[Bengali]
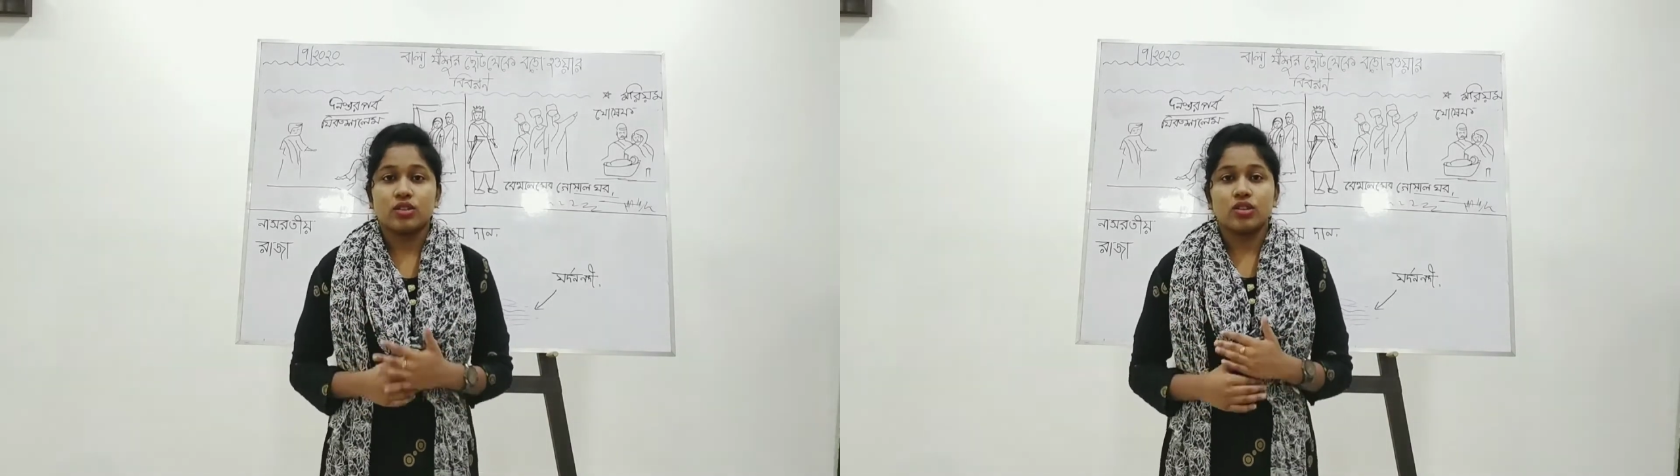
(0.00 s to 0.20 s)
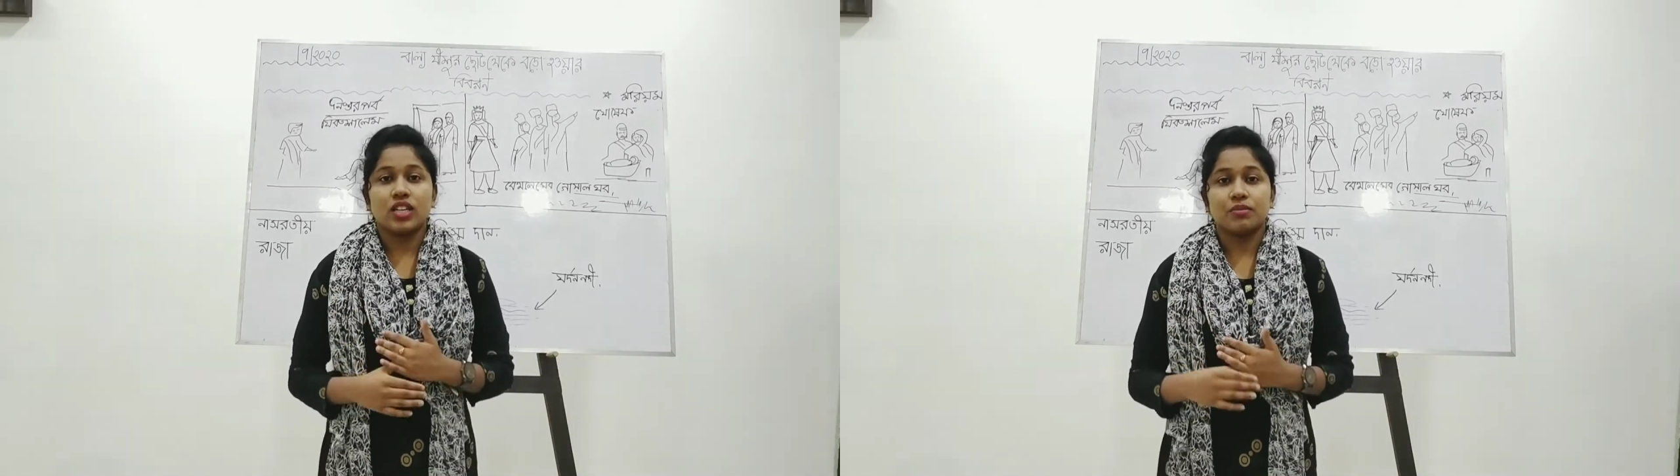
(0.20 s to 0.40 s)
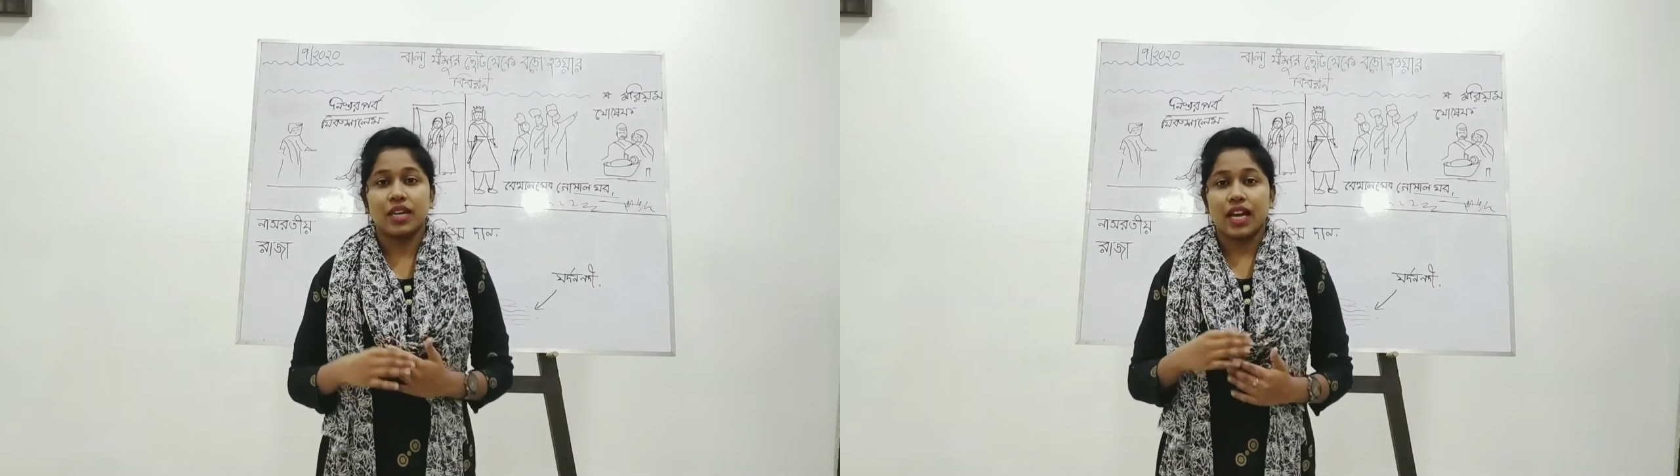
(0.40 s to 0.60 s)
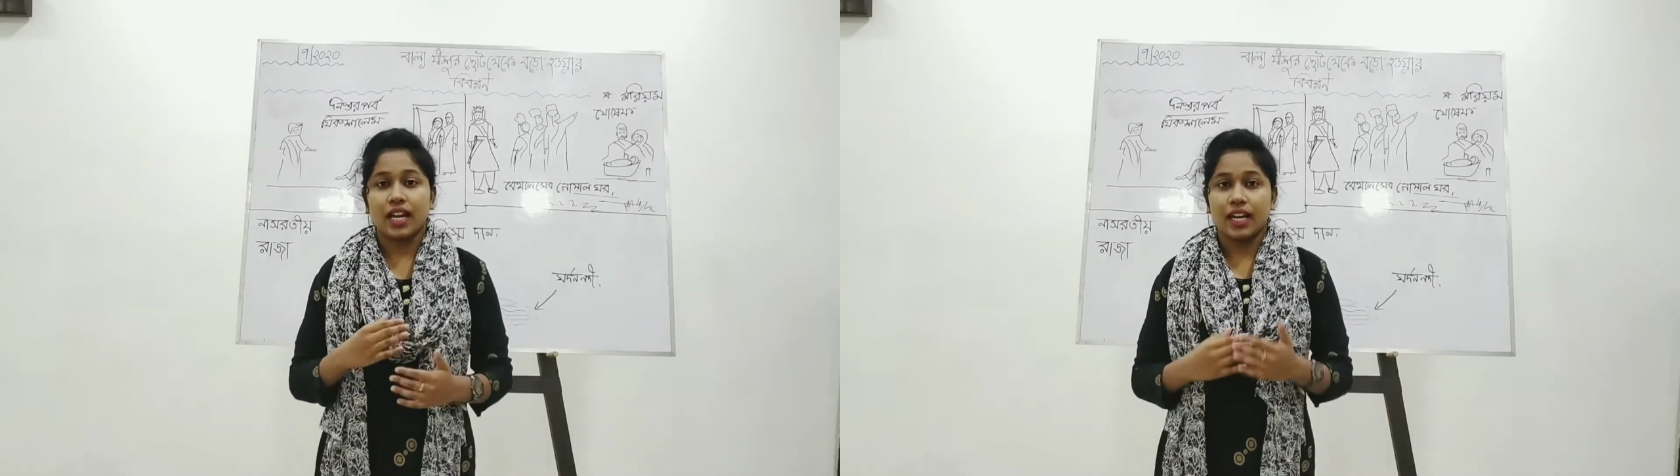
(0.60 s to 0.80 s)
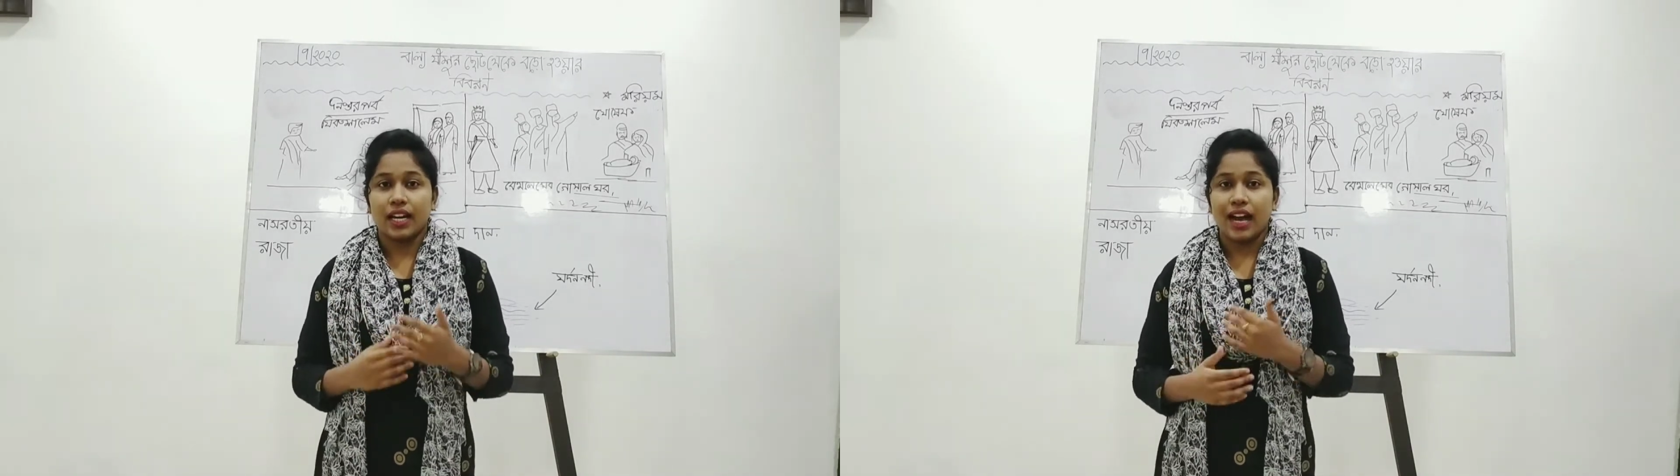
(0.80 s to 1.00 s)
যোসেফ
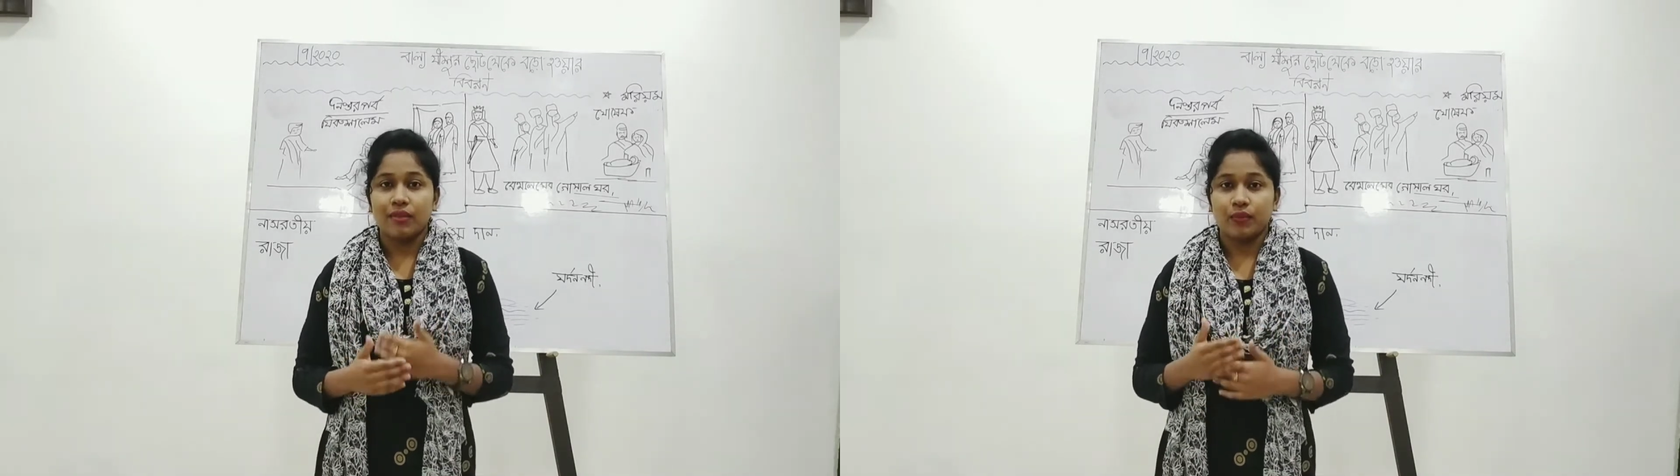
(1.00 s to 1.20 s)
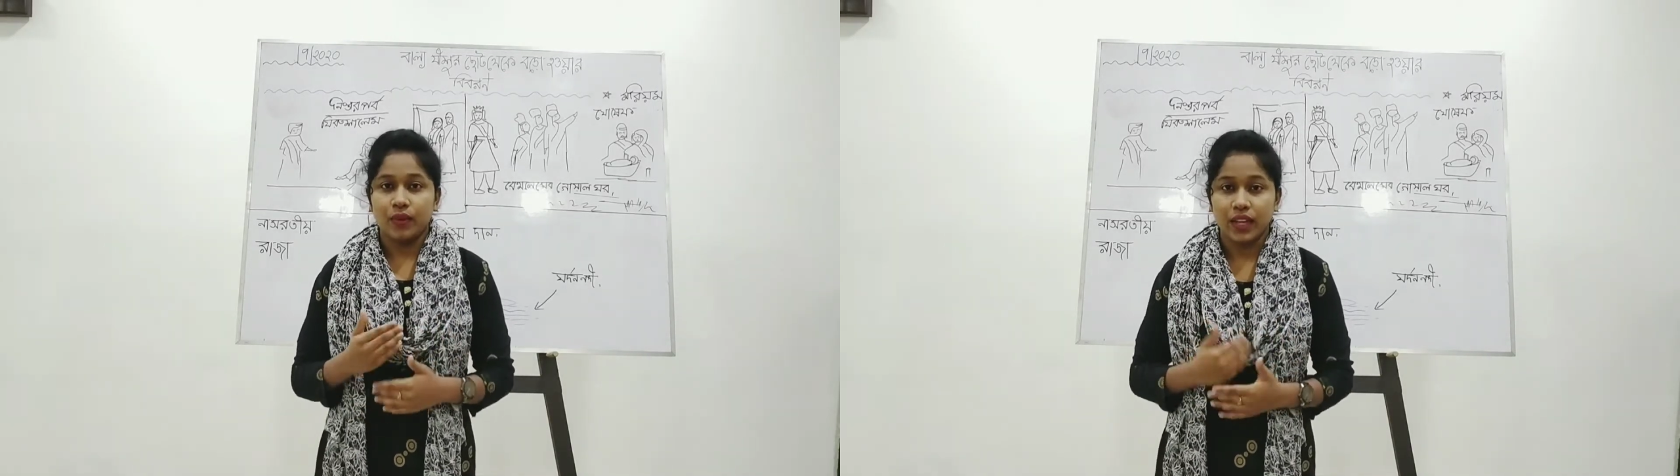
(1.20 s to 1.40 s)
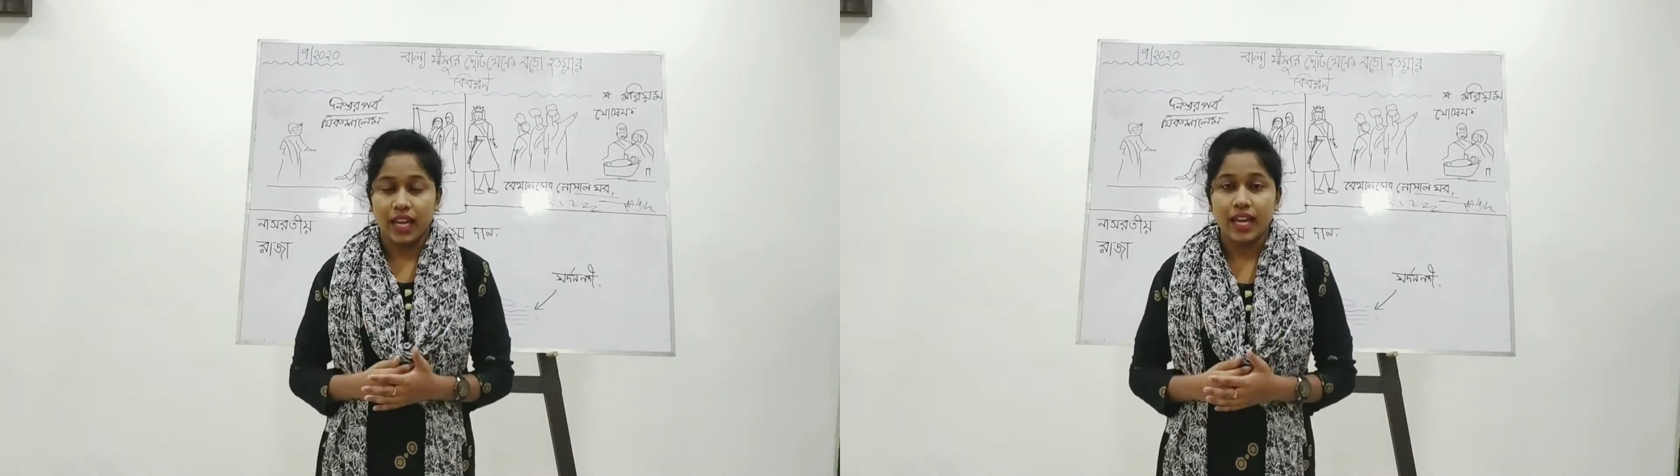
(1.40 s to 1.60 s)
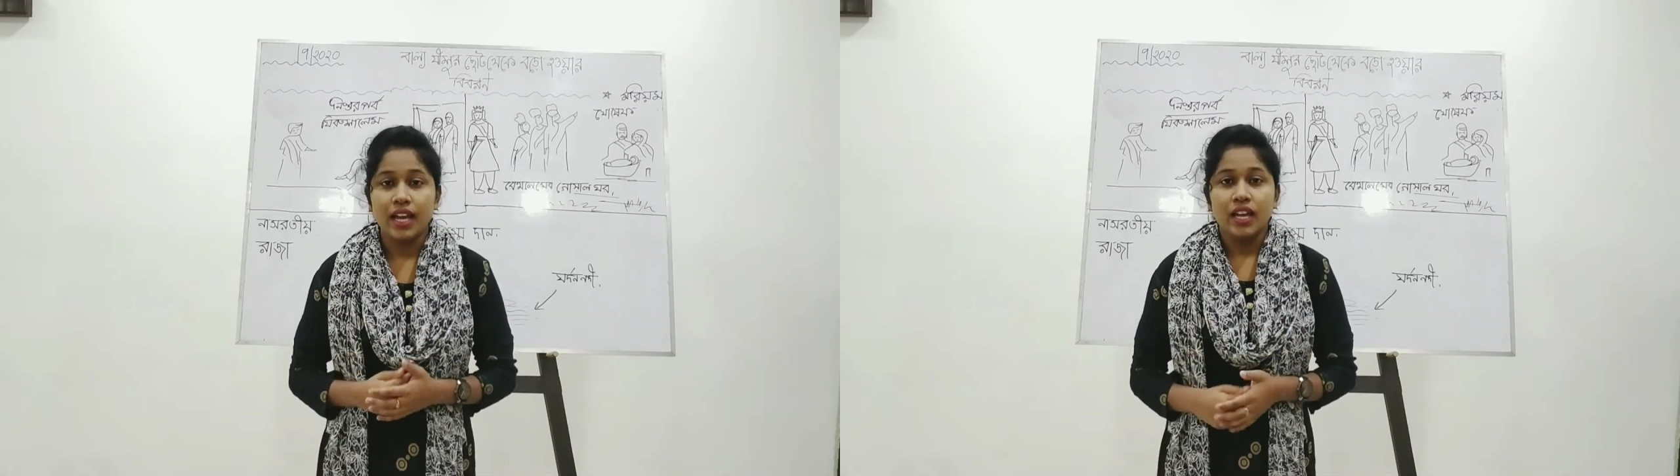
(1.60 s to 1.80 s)
সেখানে না ফিরে